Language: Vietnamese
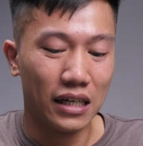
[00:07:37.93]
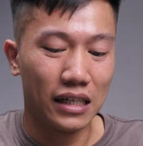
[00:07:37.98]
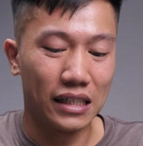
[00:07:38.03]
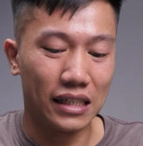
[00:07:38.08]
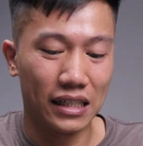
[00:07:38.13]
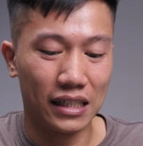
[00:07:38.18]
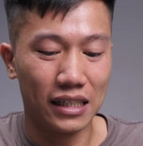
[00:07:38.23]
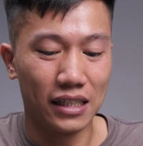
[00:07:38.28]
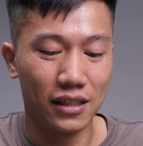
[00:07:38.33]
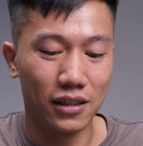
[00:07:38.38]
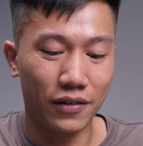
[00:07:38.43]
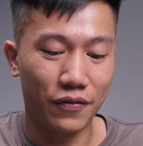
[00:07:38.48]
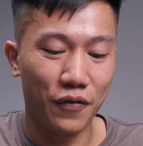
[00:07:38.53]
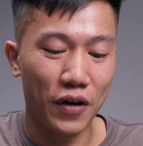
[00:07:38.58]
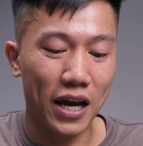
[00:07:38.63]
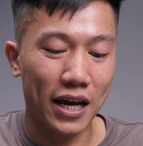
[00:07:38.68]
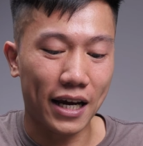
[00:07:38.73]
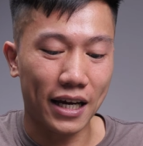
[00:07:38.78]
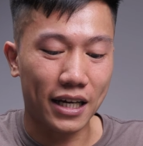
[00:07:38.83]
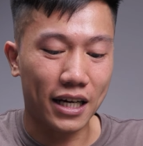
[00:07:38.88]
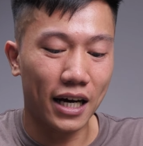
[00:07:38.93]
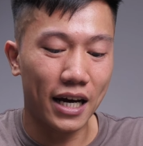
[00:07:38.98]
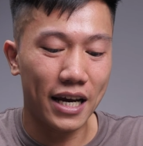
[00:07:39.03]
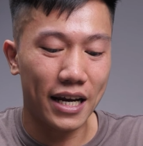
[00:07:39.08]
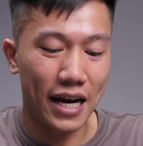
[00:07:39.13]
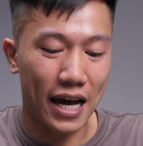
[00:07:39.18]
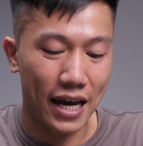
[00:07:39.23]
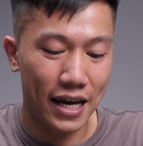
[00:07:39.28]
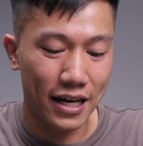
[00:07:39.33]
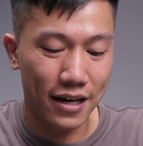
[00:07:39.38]
ờ, về cái
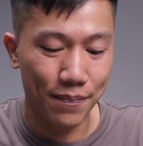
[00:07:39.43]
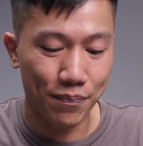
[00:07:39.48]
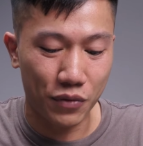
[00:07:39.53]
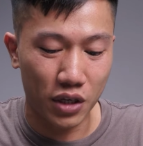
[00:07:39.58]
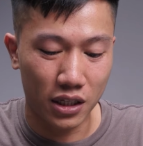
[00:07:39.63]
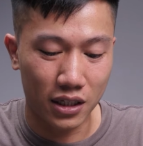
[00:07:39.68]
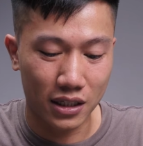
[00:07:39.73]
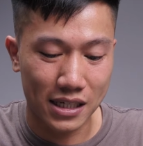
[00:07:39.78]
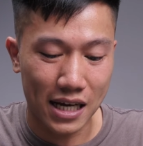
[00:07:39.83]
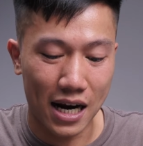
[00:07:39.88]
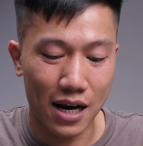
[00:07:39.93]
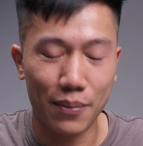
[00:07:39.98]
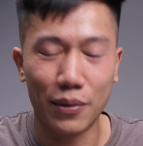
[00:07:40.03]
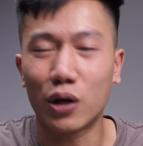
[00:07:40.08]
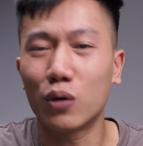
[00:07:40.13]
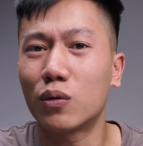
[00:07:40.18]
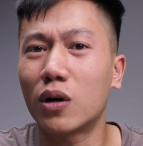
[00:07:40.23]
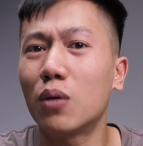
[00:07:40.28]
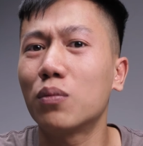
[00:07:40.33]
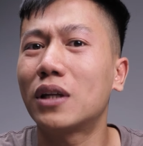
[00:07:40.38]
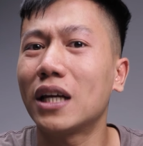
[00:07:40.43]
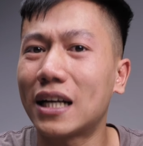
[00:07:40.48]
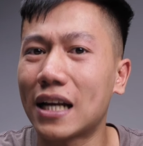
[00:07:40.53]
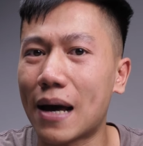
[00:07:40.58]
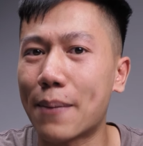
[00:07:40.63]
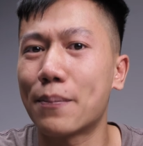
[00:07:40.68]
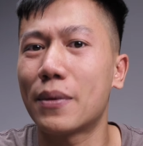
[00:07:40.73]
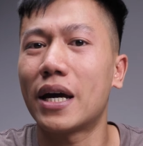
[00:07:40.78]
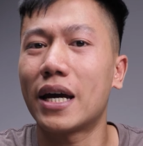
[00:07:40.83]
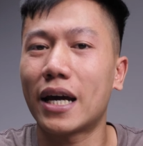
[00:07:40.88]
cây này á thì thực ra là mình cũng không thích
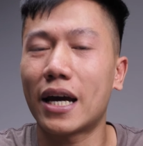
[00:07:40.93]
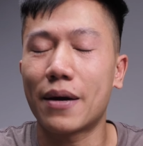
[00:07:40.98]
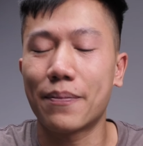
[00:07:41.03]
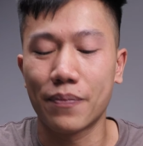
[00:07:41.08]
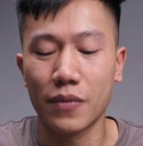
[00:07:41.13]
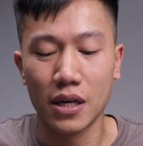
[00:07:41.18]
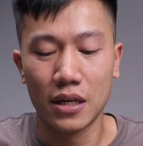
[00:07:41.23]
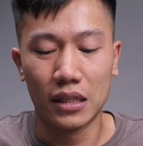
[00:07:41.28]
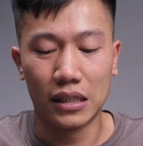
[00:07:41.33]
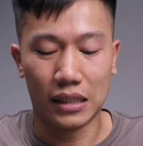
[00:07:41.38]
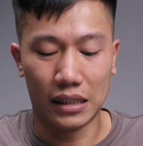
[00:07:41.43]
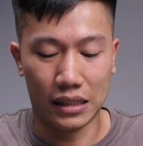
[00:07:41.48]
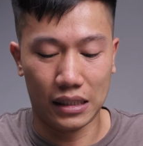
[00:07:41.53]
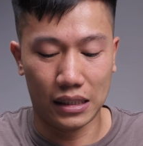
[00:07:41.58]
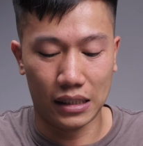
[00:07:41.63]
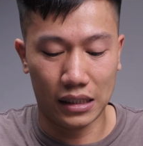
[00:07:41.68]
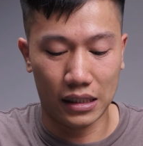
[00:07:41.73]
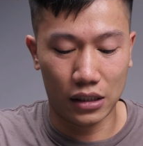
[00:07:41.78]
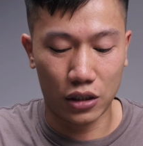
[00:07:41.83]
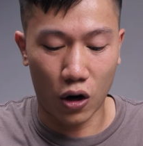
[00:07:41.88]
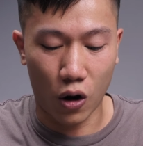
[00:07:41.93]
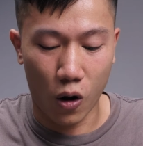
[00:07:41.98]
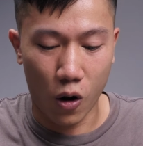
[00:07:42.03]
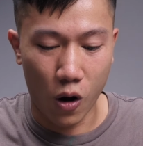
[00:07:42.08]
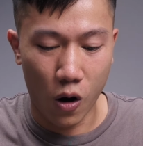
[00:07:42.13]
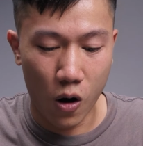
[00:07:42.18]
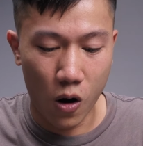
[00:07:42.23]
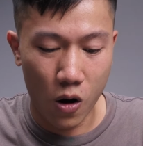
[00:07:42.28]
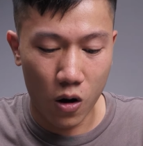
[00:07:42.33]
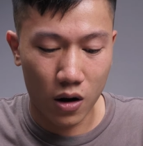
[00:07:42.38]
lắm ấy, anh em ờ,
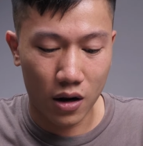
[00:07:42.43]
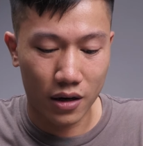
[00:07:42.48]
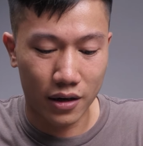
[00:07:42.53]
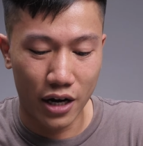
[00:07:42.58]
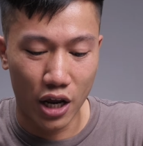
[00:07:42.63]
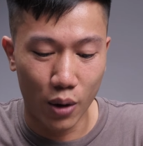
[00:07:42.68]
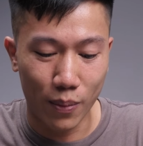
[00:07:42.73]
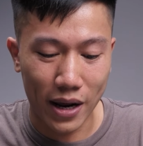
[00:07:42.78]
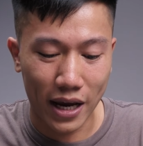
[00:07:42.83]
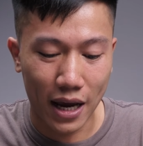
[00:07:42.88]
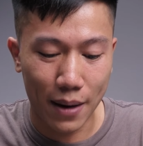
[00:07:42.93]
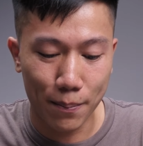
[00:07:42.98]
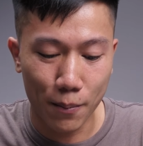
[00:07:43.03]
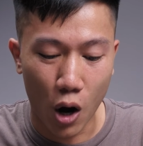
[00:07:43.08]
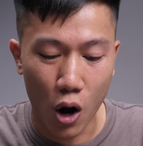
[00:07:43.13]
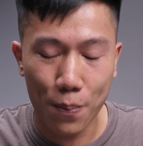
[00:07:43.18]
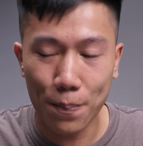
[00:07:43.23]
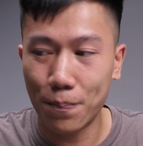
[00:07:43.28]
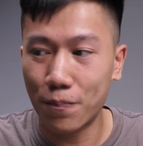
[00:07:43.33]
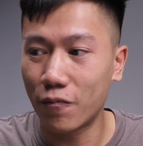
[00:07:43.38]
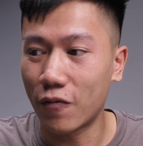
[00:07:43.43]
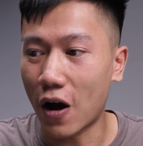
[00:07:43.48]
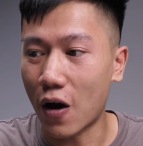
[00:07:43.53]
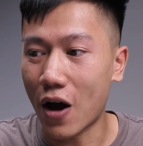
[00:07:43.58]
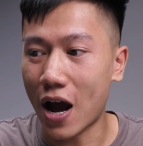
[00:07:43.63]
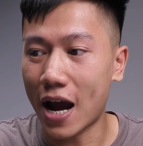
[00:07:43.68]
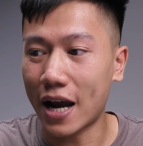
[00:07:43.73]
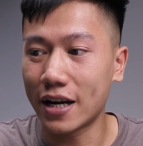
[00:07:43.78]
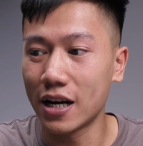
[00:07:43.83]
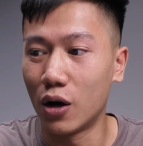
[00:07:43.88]
nó nếu mà anh em bóp vào
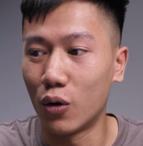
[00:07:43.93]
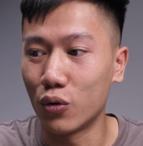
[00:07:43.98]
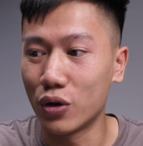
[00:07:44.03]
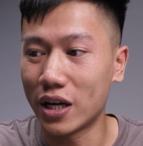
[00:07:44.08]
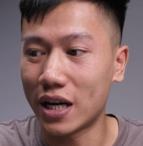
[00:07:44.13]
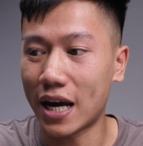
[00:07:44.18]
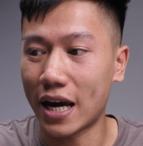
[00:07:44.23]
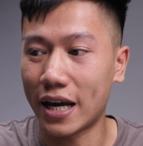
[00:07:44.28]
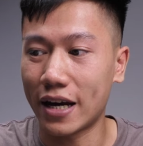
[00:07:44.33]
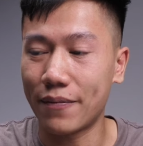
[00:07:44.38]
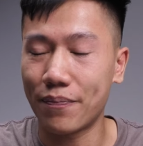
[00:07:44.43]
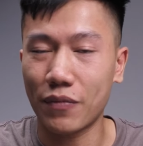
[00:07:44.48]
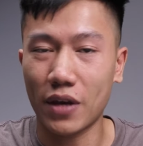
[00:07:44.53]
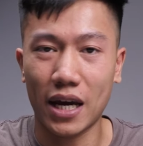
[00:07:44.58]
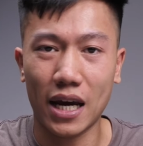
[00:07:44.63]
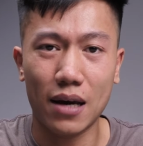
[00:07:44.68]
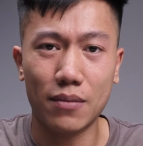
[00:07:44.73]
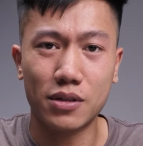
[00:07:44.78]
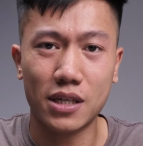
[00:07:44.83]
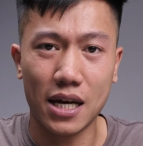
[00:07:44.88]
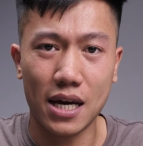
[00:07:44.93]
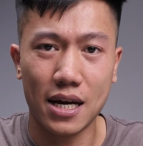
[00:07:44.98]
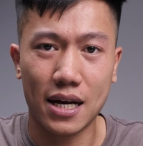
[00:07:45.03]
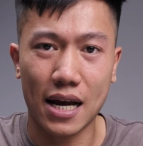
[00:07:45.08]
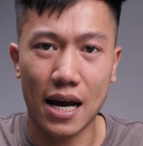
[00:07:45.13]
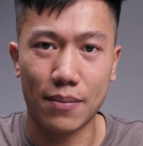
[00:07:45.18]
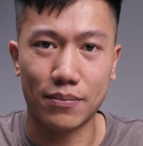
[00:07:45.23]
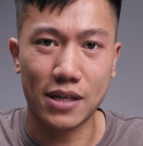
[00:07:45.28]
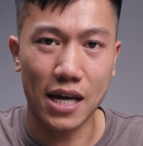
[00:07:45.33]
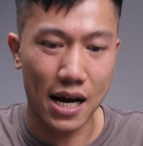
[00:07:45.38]
hai đầu như này á anh em sẽ
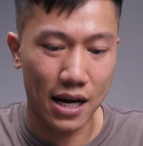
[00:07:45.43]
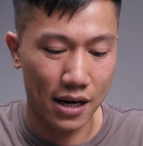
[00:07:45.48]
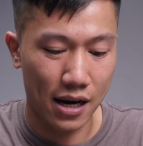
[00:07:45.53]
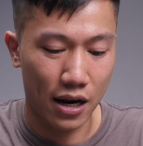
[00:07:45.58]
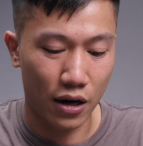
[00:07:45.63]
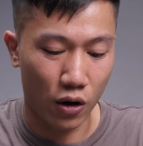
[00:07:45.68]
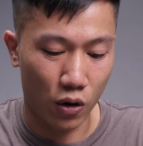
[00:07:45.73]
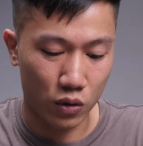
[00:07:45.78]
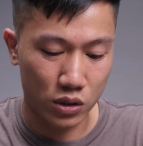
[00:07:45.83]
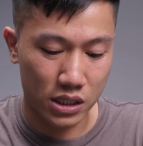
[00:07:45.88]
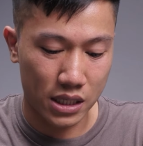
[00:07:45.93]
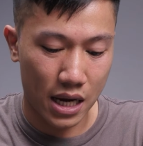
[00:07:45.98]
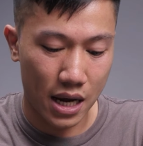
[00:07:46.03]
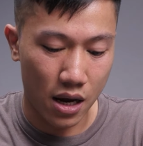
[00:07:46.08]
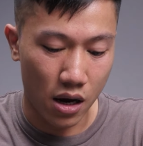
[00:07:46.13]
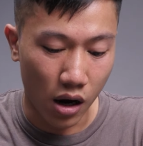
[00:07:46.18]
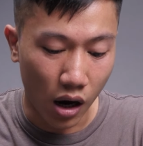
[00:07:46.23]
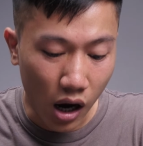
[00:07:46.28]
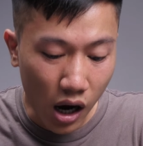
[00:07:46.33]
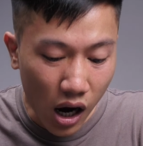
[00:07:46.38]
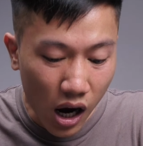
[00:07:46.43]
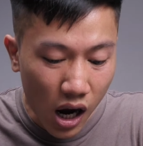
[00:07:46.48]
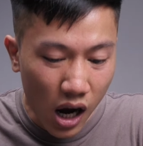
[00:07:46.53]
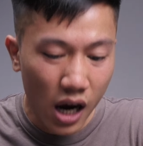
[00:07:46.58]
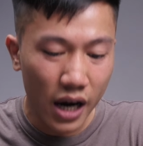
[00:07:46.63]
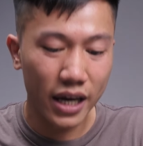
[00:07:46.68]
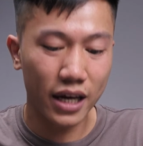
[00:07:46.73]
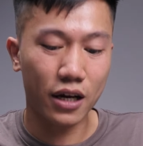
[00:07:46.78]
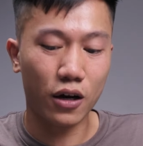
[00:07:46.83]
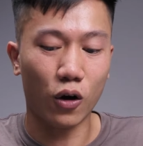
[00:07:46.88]
cảm giác là nó sẽ
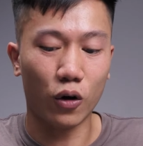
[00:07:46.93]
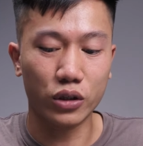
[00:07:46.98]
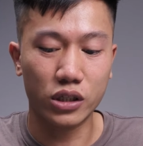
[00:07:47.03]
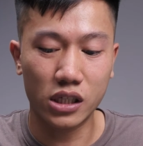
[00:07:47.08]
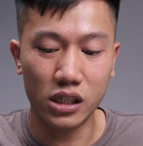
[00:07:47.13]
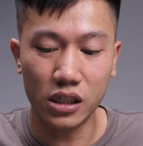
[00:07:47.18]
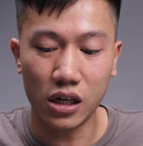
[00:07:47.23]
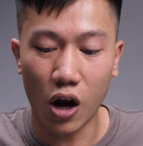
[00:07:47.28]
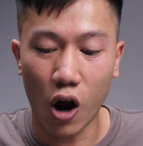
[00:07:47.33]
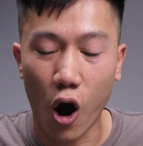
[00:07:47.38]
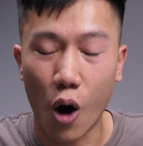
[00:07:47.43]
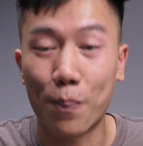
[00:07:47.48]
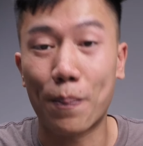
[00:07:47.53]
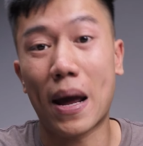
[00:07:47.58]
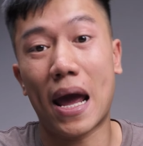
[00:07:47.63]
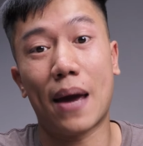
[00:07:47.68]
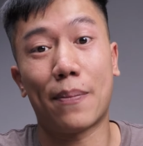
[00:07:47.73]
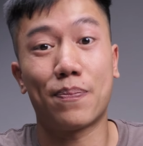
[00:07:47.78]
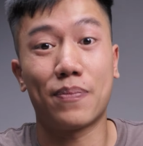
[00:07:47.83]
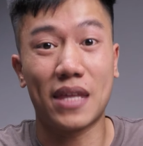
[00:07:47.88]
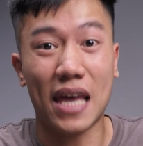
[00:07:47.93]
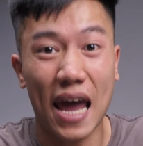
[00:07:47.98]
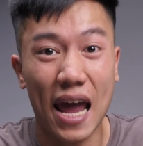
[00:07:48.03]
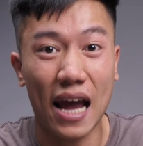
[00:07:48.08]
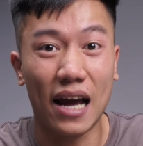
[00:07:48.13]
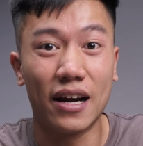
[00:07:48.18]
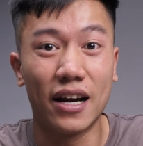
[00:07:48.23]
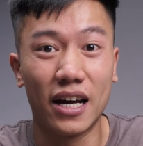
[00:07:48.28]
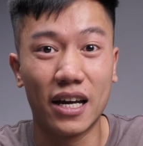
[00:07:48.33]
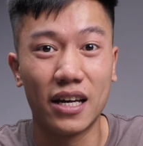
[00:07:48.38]
hơi có sự ọp ẹp nhẹ
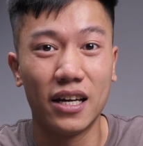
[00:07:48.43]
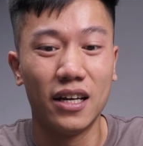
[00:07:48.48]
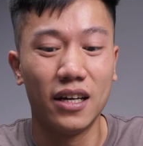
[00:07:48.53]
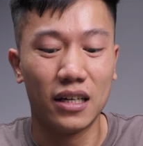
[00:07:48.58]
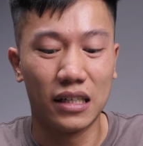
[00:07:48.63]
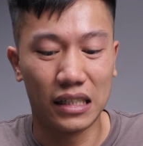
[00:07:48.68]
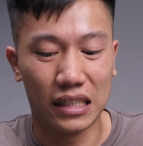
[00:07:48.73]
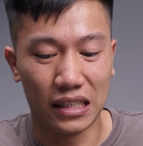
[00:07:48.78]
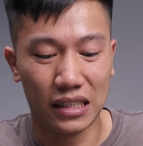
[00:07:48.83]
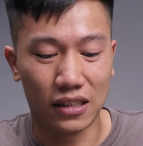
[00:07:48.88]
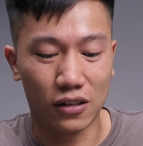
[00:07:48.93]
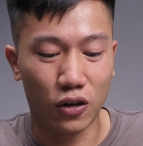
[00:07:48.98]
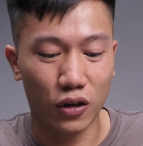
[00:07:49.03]
ở đây ờ,